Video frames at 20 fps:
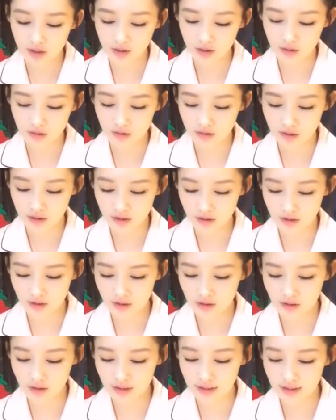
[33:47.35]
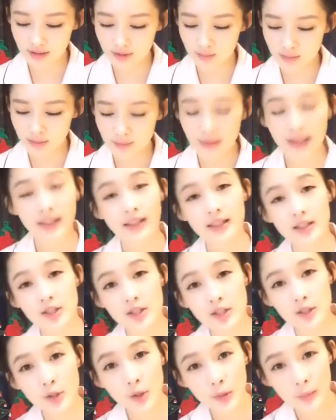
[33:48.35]
我室友是你的
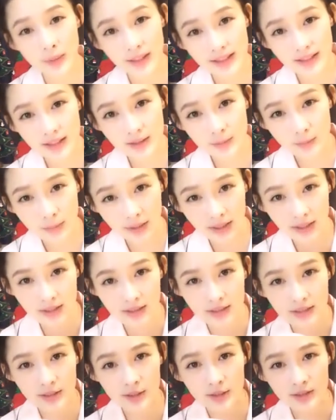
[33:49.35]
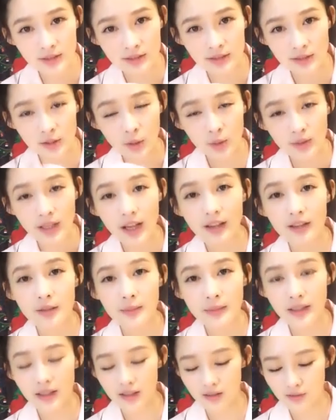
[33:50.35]
迷妹，你室友被被
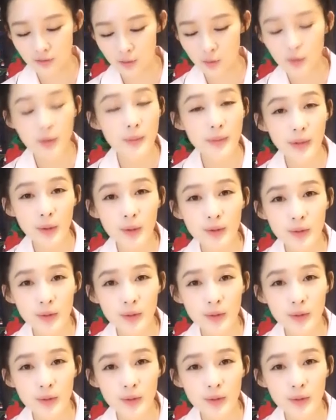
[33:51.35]
抽到了吗？